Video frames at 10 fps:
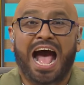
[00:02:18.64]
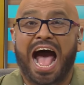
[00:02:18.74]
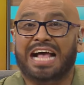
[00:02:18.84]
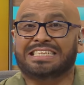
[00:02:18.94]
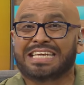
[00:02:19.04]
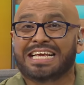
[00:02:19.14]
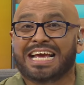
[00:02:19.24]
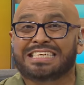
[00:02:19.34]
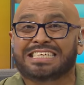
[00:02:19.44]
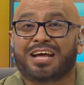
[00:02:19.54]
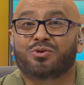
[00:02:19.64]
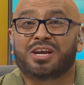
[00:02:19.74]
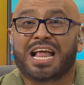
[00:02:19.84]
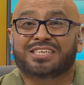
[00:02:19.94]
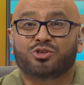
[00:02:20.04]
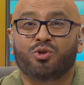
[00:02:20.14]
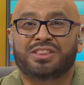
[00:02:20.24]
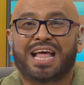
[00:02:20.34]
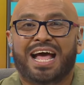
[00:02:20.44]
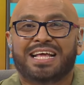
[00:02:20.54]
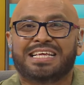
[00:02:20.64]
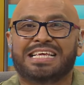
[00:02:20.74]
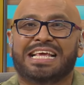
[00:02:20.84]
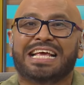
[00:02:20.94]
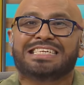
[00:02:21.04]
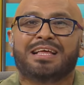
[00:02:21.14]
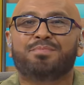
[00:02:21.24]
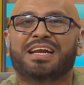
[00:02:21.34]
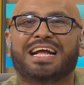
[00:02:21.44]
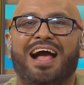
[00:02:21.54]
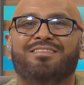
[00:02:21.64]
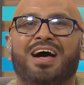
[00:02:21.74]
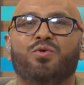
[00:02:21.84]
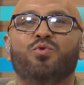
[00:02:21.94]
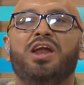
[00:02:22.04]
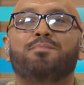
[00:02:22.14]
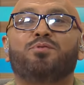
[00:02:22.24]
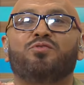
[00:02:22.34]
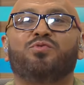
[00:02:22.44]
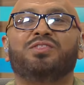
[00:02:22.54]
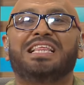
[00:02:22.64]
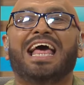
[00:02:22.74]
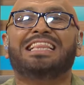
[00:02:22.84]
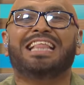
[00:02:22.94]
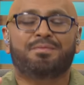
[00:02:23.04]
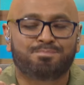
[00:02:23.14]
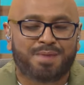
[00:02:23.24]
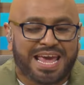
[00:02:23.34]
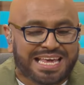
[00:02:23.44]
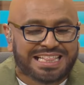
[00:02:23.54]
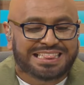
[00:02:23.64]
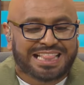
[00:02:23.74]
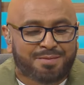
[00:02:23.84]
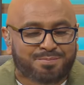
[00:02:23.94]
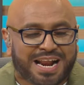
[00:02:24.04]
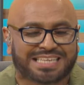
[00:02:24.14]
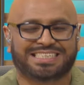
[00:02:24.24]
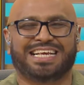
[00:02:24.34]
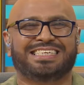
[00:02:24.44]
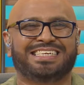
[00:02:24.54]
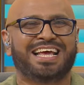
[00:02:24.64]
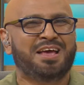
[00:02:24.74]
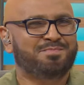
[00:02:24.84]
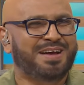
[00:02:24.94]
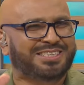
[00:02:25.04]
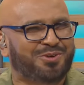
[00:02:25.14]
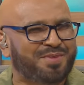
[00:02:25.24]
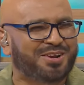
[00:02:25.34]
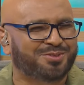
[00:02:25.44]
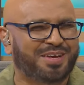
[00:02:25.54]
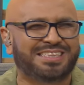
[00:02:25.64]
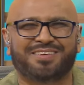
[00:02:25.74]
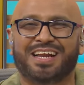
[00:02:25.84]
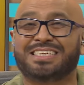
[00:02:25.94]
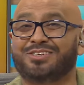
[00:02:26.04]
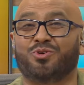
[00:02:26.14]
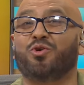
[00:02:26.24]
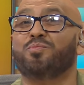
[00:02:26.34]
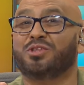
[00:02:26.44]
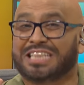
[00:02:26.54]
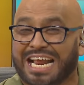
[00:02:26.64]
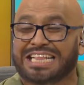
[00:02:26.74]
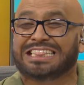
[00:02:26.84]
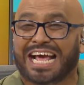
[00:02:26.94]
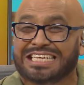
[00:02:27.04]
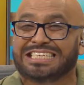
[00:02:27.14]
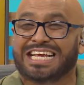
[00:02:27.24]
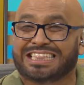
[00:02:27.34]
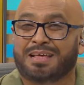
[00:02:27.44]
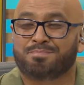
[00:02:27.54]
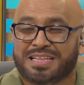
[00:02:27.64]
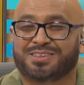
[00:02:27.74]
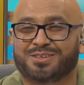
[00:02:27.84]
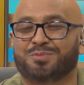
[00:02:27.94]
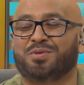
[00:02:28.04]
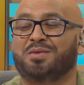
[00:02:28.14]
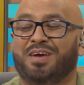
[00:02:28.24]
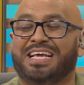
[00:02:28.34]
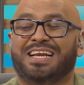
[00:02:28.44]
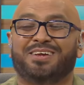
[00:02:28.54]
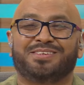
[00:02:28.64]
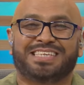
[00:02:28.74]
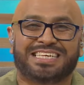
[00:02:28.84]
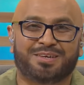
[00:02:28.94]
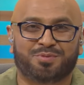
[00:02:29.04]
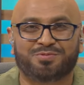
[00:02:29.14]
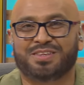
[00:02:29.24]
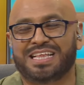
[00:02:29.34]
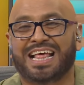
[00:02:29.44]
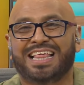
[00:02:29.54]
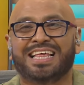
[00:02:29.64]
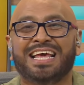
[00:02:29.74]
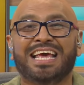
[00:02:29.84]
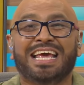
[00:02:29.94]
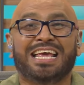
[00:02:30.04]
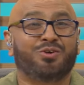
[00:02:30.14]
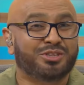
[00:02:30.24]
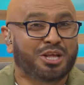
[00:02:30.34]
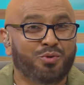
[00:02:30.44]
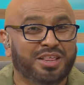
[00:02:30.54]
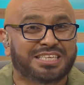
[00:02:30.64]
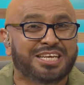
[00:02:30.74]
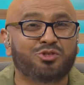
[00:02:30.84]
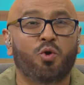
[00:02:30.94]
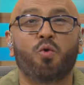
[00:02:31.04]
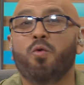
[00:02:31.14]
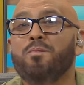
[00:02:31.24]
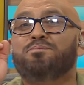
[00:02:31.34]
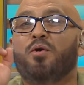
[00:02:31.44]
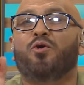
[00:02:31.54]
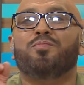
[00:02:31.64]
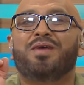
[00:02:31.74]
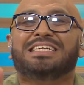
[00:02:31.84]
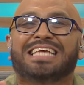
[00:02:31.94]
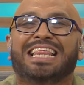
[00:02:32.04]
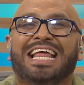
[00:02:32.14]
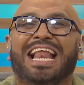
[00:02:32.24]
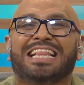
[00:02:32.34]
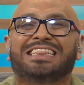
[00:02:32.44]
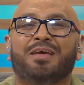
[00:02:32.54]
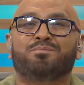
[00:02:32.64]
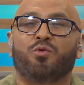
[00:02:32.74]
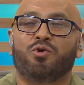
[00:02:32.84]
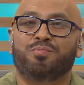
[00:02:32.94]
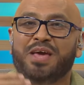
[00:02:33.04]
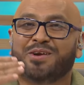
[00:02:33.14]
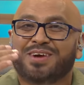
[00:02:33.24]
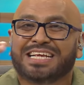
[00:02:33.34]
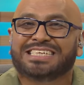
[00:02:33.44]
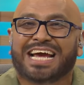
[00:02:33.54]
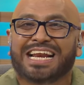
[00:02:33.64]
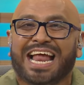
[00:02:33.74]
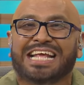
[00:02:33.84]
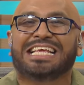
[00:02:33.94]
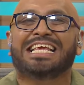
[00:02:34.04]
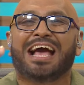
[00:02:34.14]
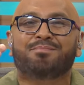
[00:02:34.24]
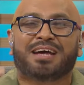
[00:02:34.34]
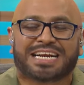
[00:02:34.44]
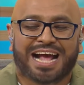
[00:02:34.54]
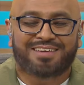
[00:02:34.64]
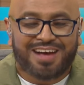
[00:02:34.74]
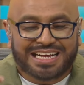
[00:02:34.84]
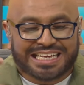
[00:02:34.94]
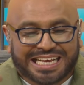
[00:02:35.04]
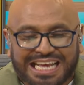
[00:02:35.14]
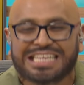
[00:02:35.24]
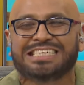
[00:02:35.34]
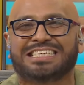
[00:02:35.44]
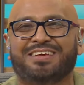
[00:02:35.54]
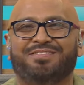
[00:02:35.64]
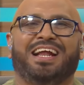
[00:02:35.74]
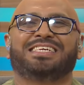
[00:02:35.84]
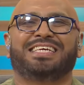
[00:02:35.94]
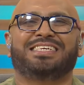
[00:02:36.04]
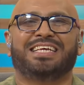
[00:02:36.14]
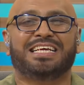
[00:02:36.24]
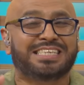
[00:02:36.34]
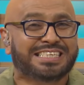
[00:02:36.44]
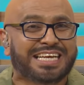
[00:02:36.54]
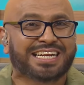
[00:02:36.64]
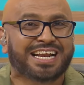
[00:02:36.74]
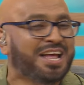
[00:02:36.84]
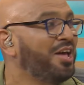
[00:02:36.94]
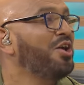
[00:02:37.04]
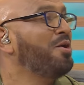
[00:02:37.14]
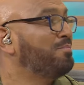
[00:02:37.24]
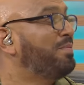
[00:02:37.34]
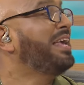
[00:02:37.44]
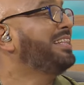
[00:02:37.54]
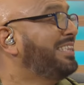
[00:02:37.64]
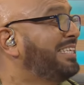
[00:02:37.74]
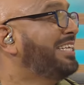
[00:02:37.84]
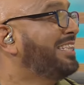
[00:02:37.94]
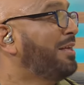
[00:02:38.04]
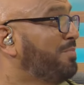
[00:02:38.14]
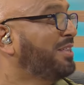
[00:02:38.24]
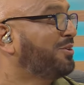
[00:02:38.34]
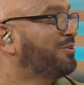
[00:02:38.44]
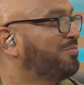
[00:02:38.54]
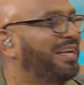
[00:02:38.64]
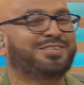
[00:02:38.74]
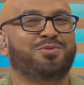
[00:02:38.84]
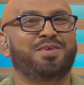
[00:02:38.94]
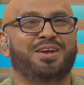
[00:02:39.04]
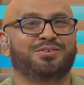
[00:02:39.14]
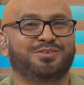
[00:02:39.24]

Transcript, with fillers: Así que echaron la sonda y esta marcaba una profundidad de 20 brazas. Más o menos 20 brazas son como 37 metros, ¿se puede imaginar usted esa profundidad? Y continúa diciendo, un poco más adelante volvieron a echarla y ya marcaba 15 brazas. Ante el temor, 27 ¿ah? metros más ah, o, menos.